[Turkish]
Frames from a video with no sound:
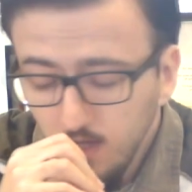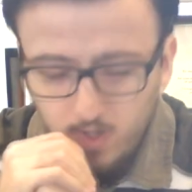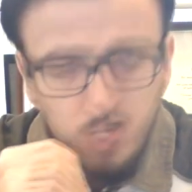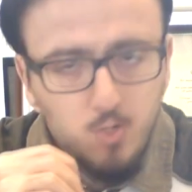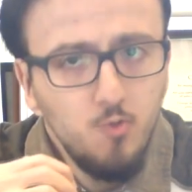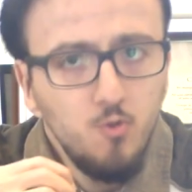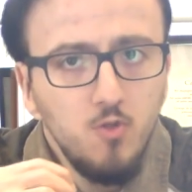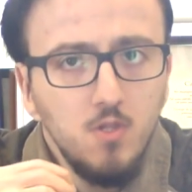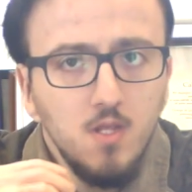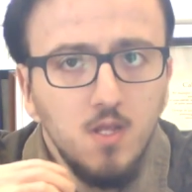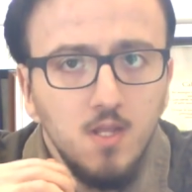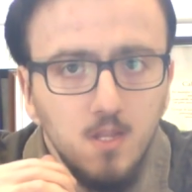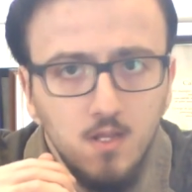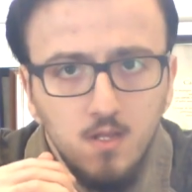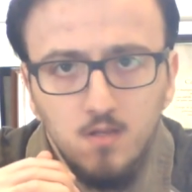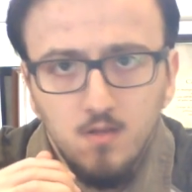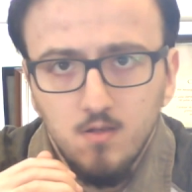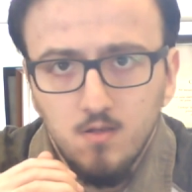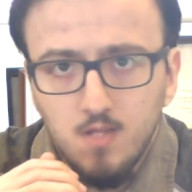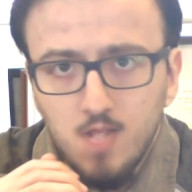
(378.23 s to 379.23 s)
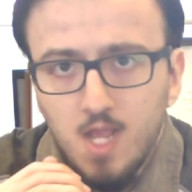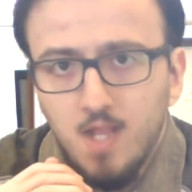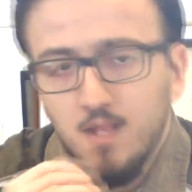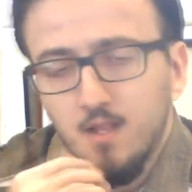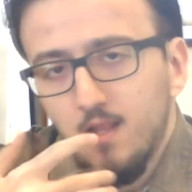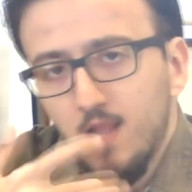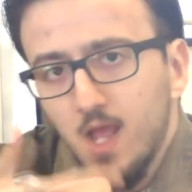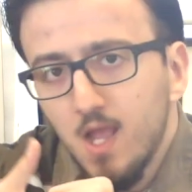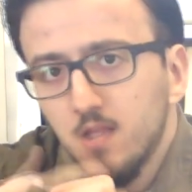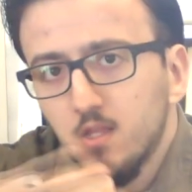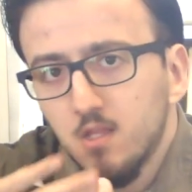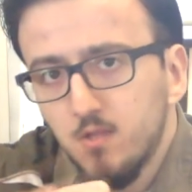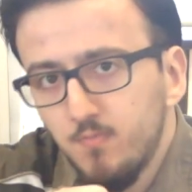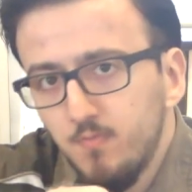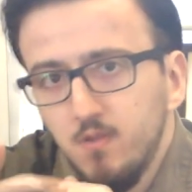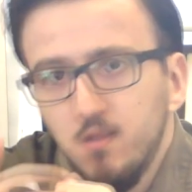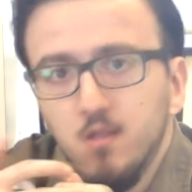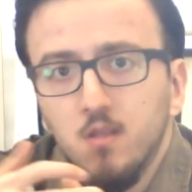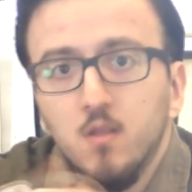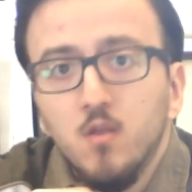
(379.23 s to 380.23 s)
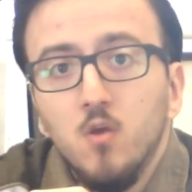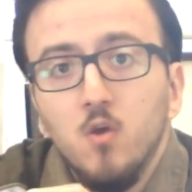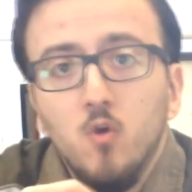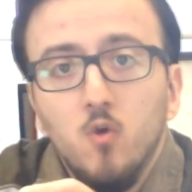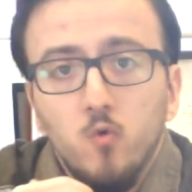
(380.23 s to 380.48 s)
502'nin yani Lightspeed'in